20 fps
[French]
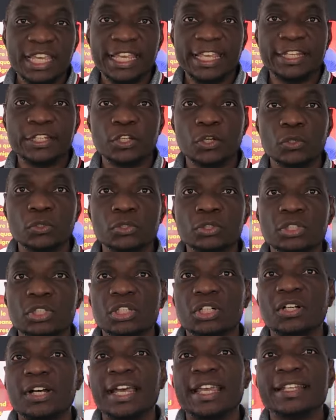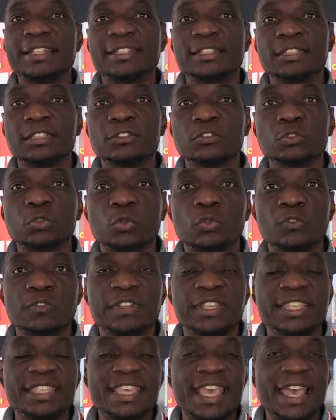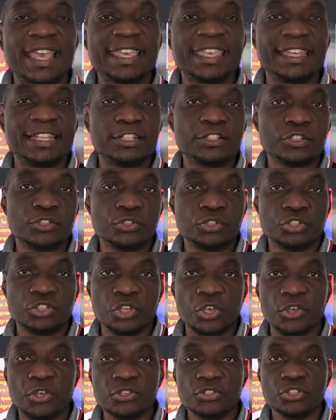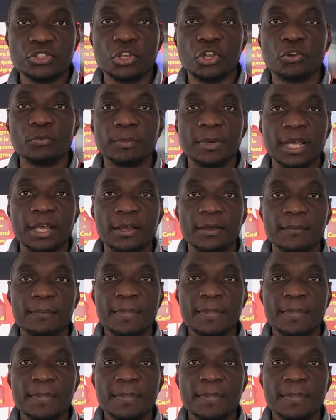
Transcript: et dont le corps a été retrouvé il y a quelques heures seulement.